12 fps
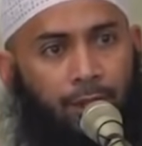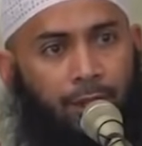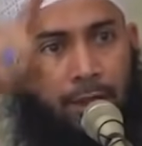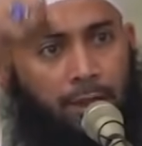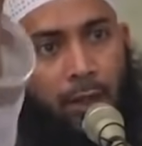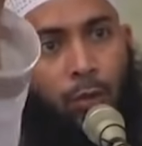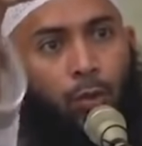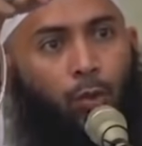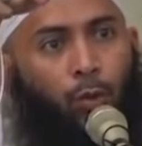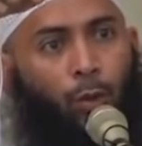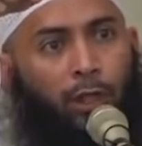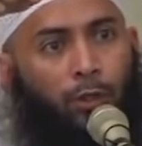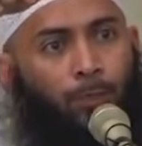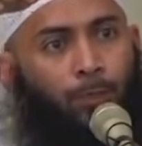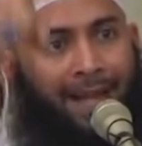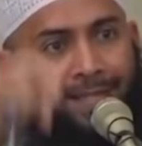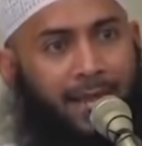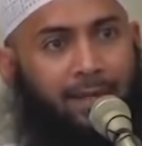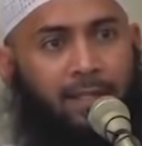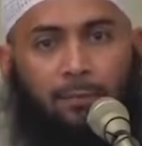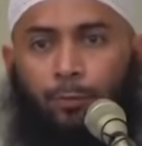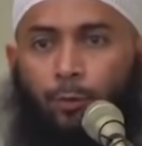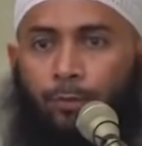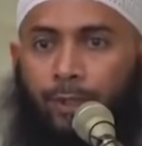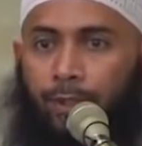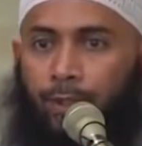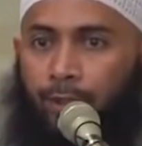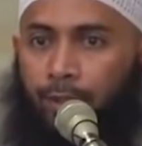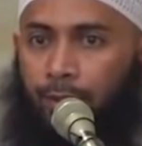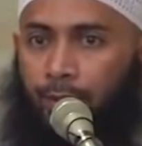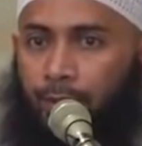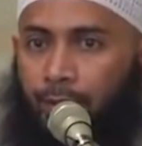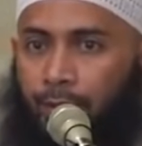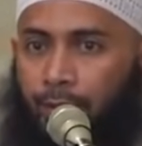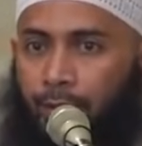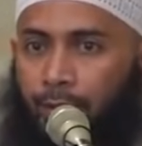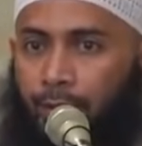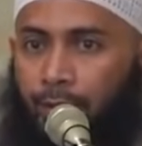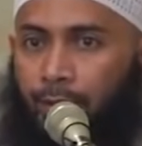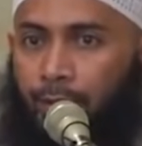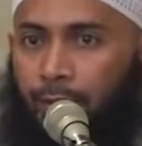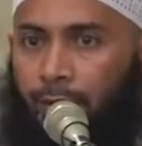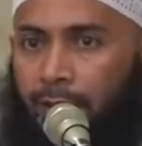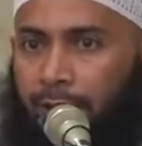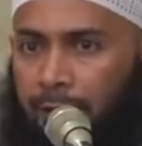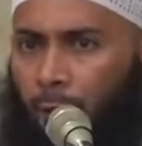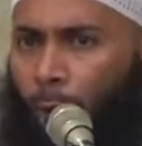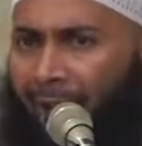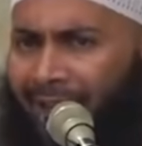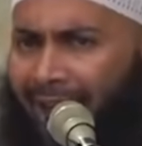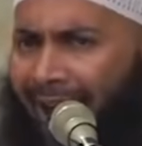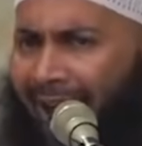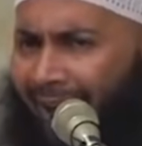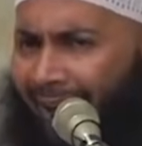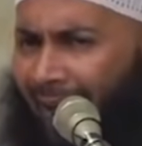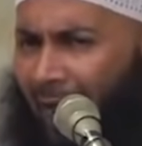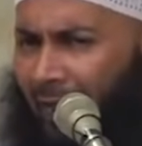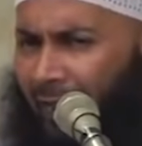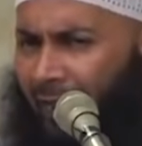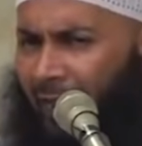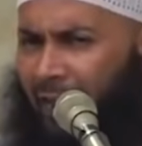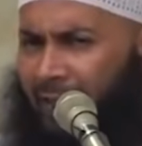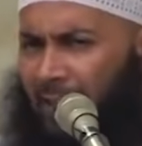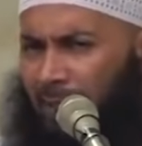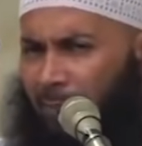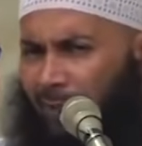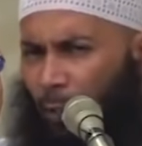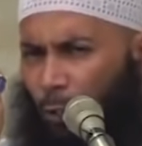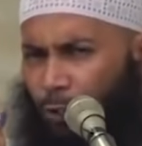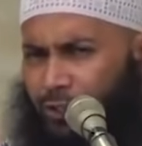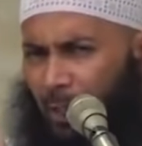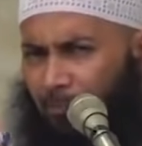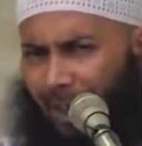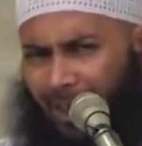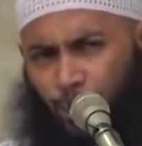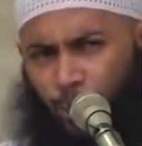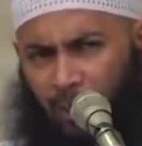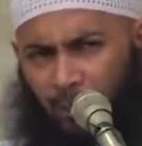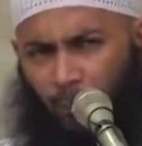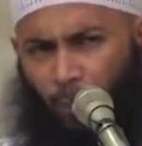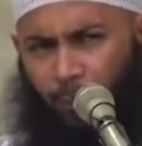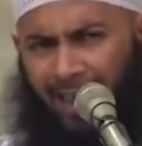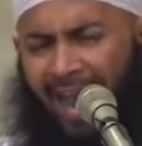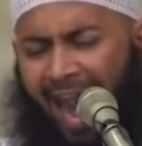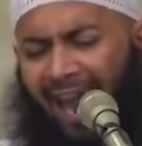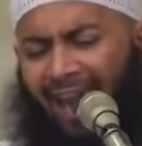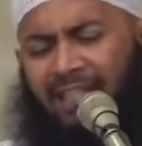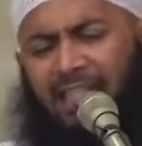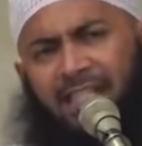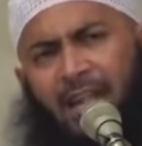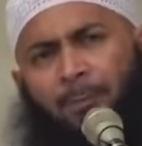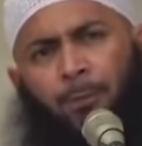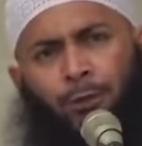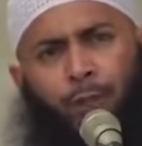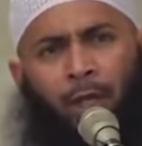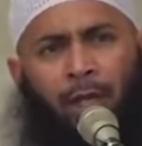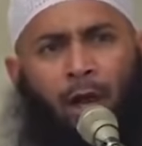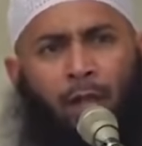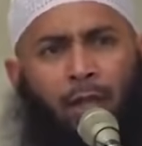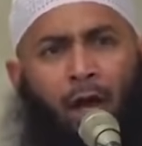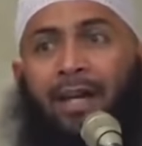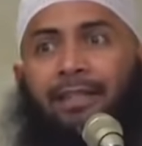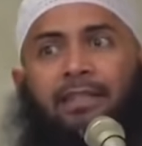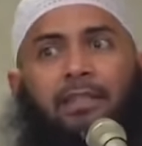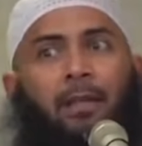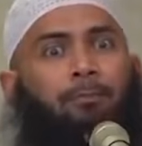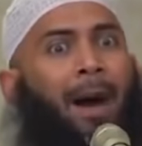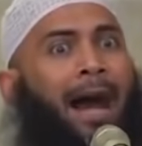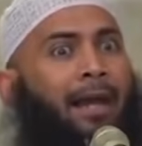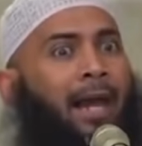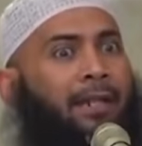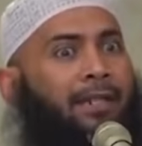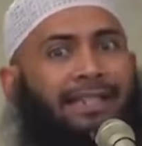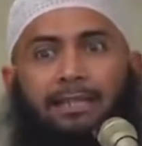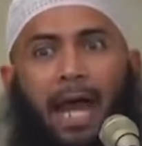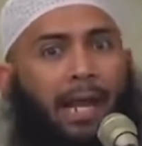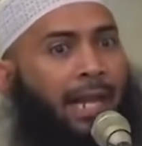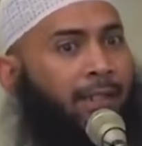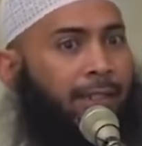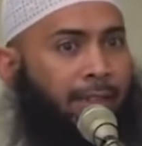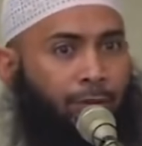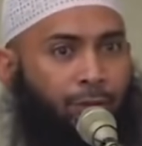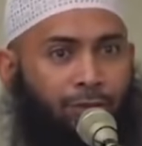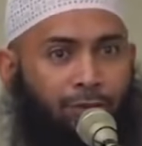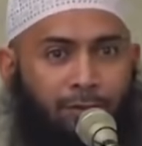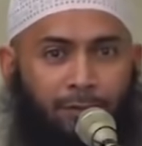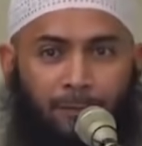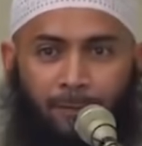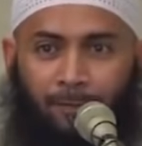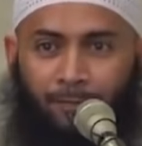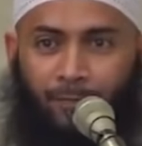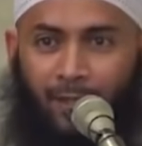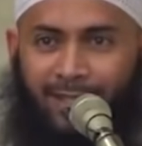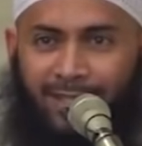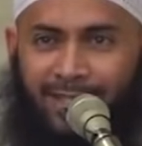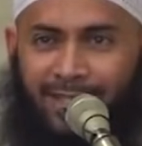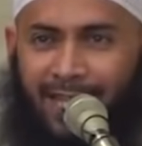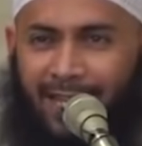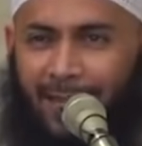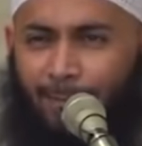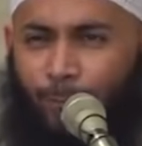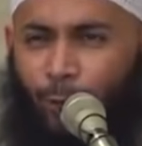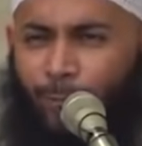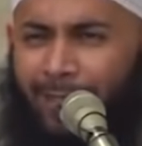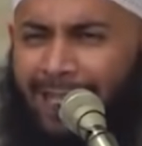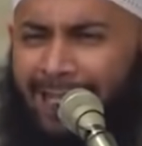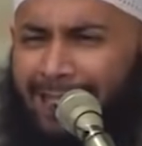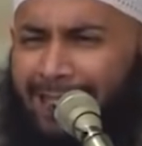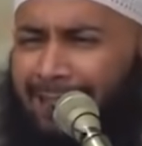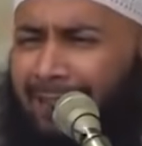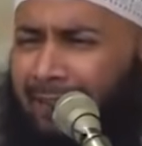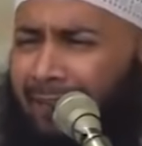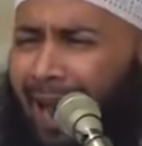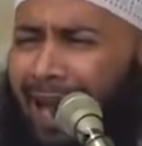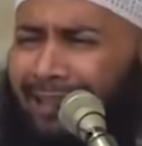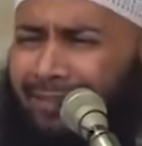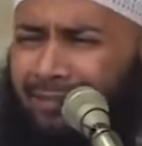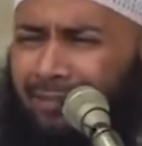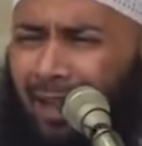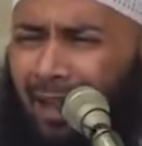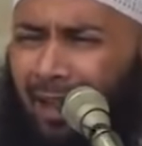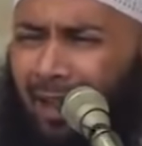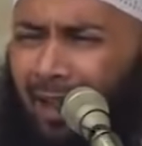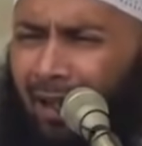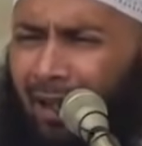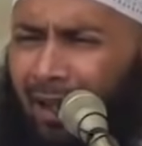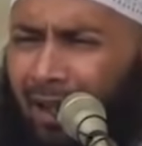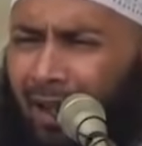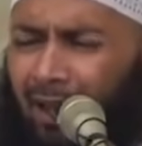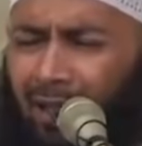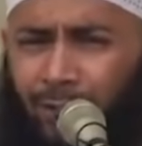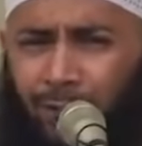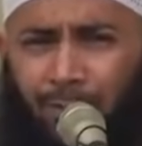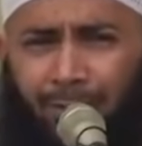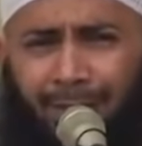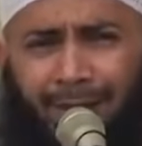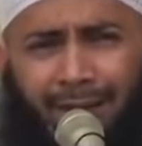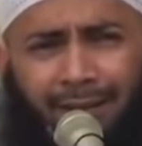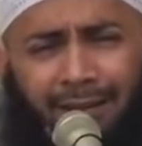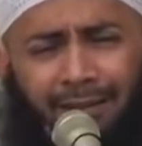Kita tahu gunung itu pasaknya bumi. Kita tahu ada akar yang menghujam masuk ke bumi. Akan dicabut oleh Allah, diterbangkan, dijalankan tuh. Sehingga bumi ini jadi rata. Jemaah.